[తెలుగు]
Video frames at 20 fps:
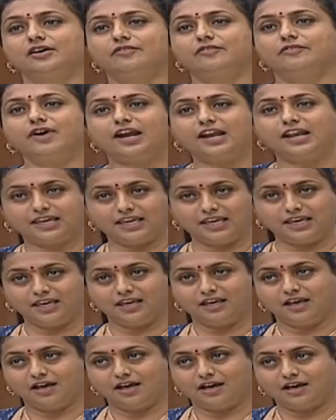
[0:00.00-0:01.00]
వాళ్ళకి
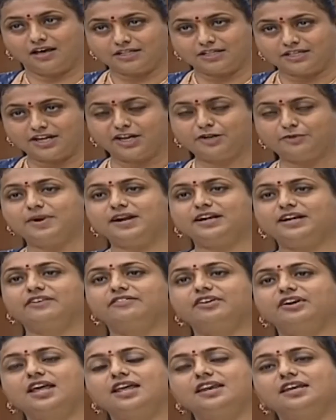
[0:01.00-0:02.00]
ట్రీట్మెంట్
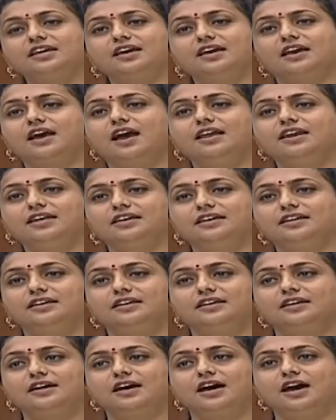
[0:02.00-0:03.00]
ఇవ్వటానికి కానీ
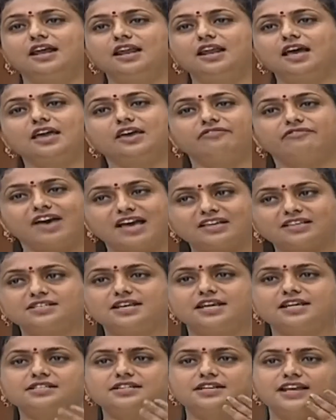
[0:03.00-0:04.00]
అలాగే
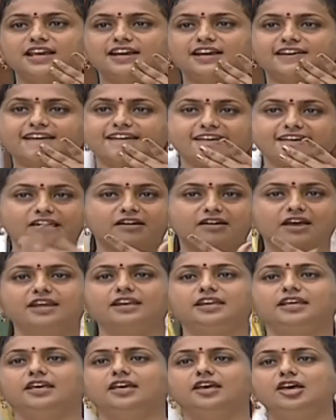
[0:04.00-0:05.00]
వ్యాక్సినేషన్లు వేయటానికి
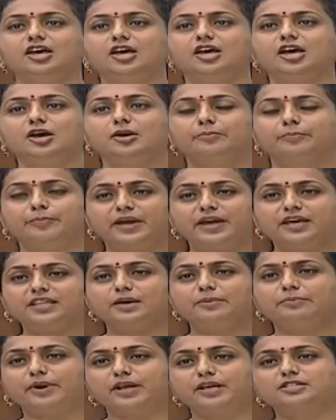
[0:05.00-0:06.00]
కానీ పేద
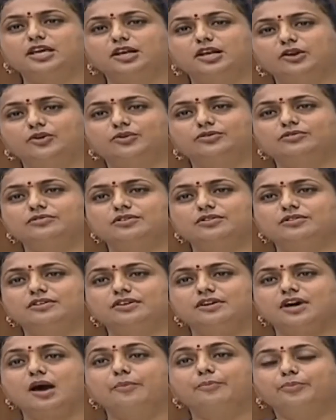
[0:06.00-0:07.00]
ప్రజలు
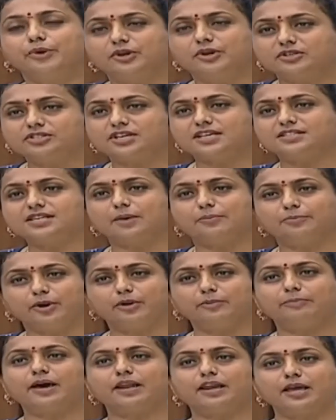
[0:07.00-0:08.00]
అప్పులు చేసి
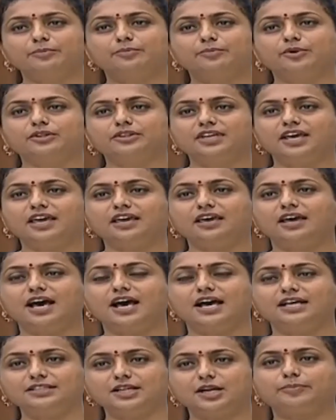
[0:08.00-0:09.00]
అప్పుల పాలైపోతే
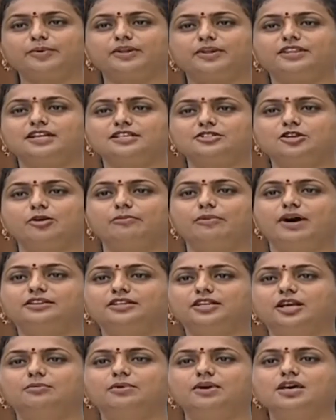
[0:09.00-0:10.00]
ఆంధ్రప్రదేశ్లో
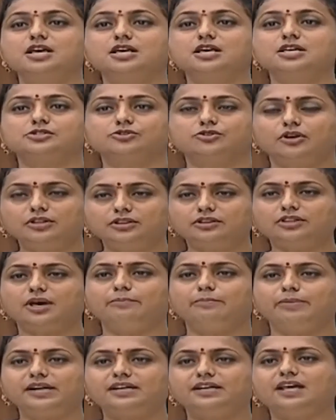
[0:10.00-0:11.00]
మాత్రం సొంత
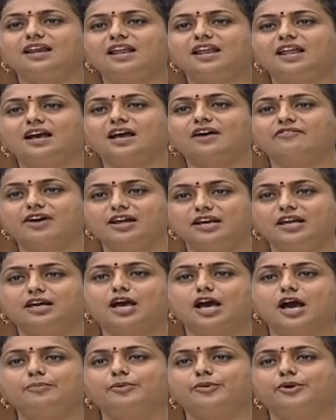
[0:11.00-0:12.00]
బిడ్డల్లాగా వాళ్ళని
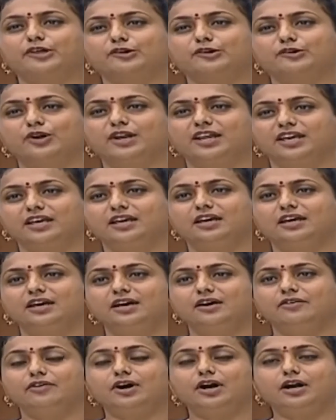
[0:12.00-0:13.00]
కాపాడుకొని
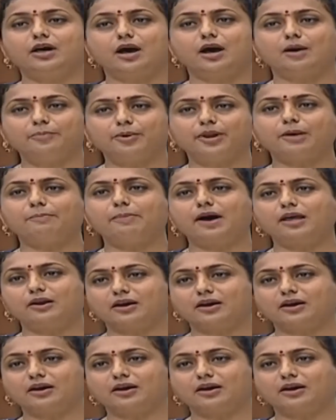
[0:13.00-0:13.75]
వాళ్ళు అప్పుల పాలు